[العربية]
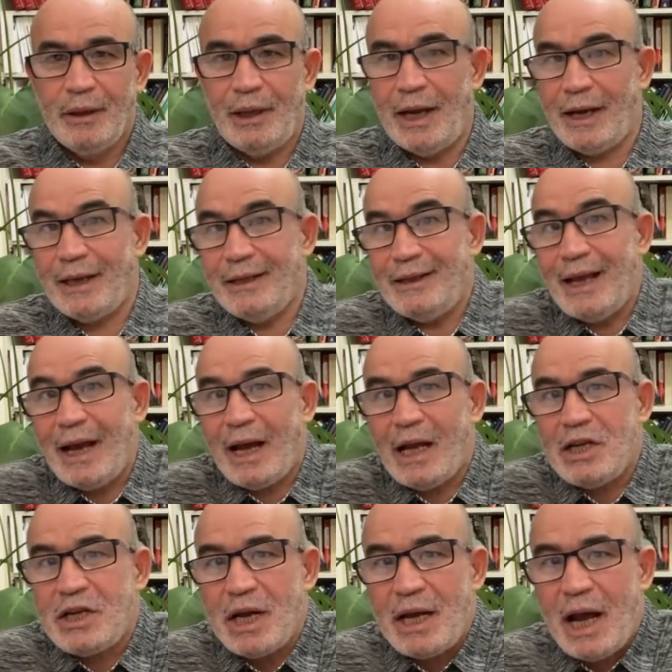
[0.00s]
لكن
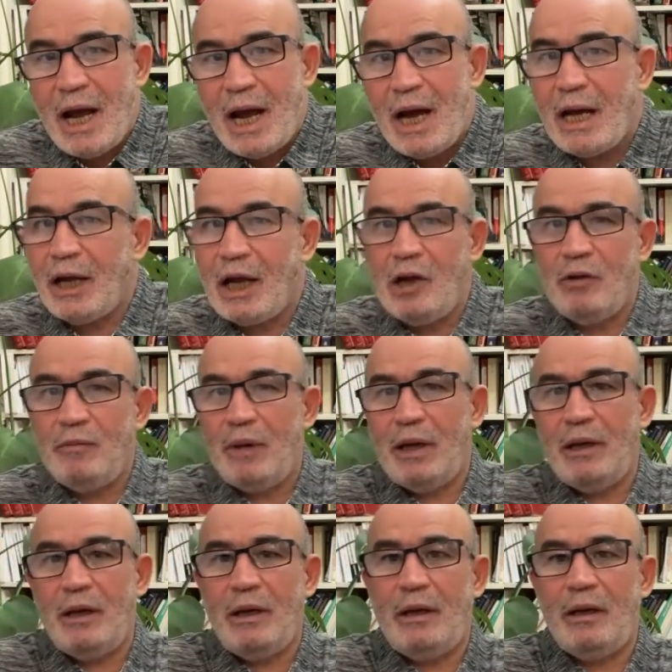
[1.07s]
دخل جناح آخر قال لهم لا
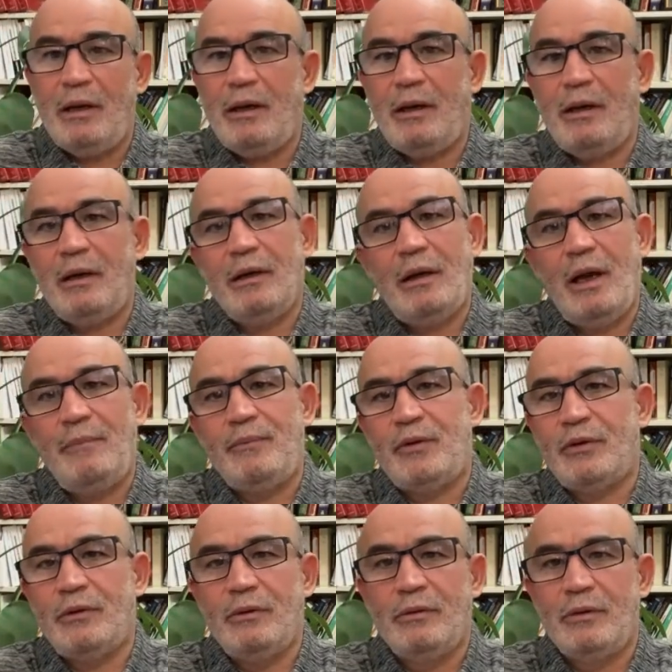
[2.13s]
لا لا لا لا
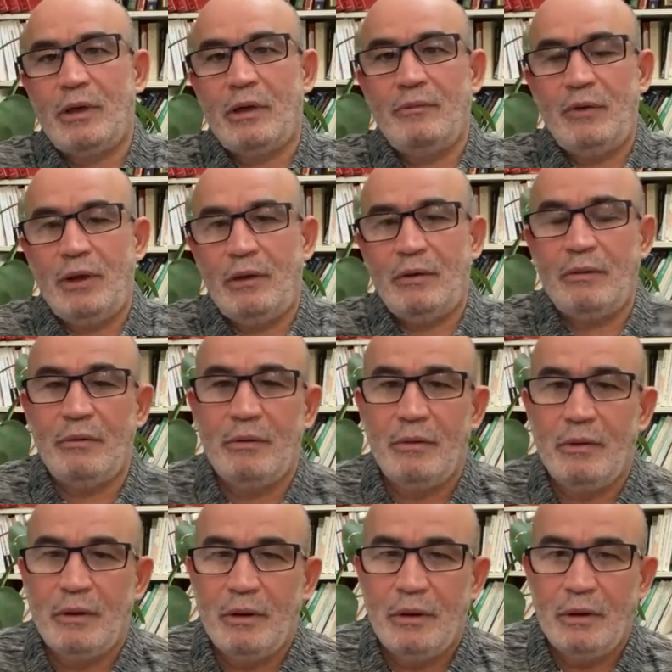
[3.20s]
حبسوا واش راكم ديروا
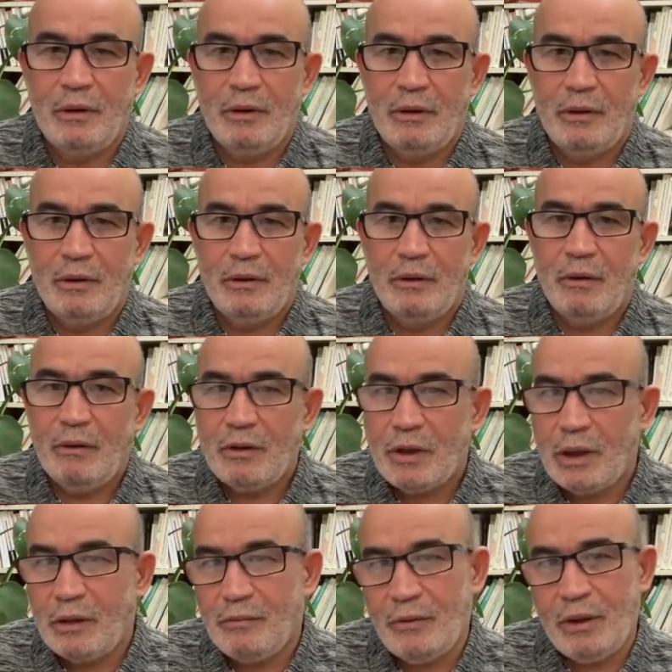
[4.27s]

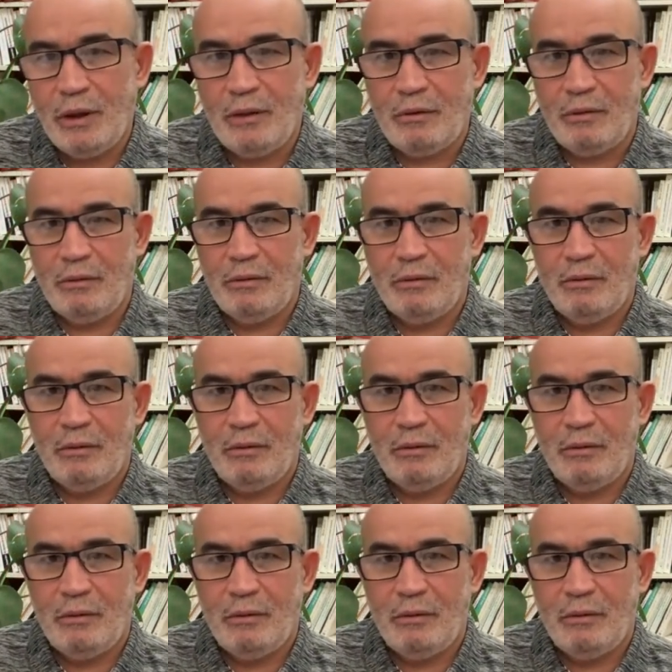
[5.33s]
واش راكم ديروا